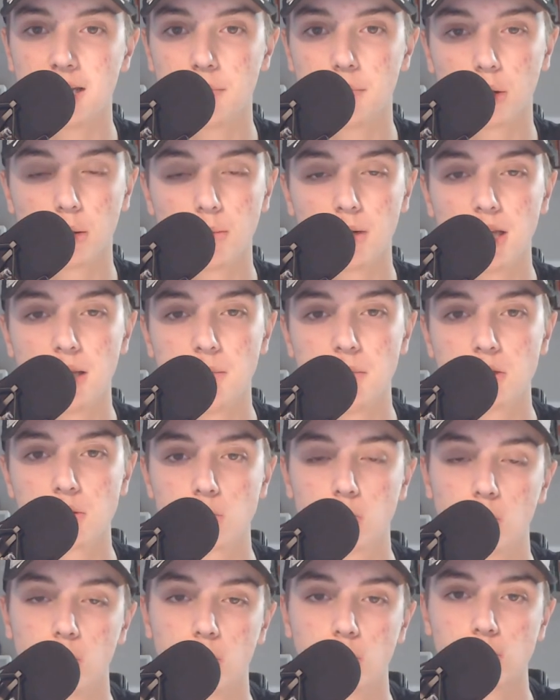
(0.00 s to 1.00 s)
I problemi
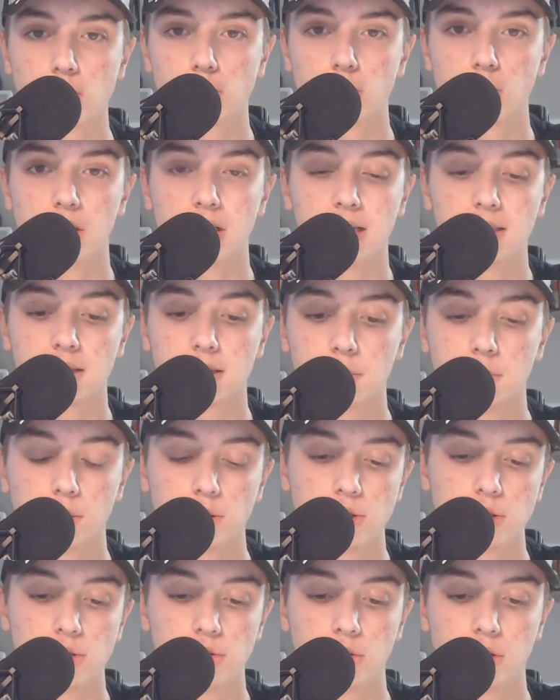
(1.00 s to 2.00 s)
solo, sono in altre
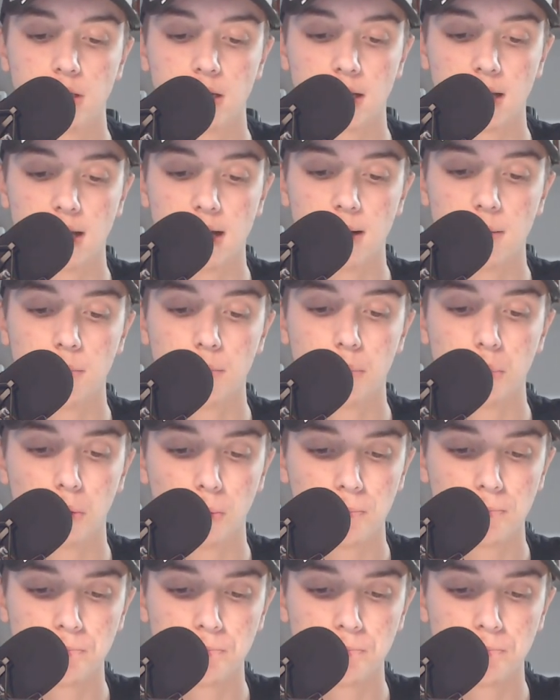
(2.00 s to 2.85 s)
posizioni del campo.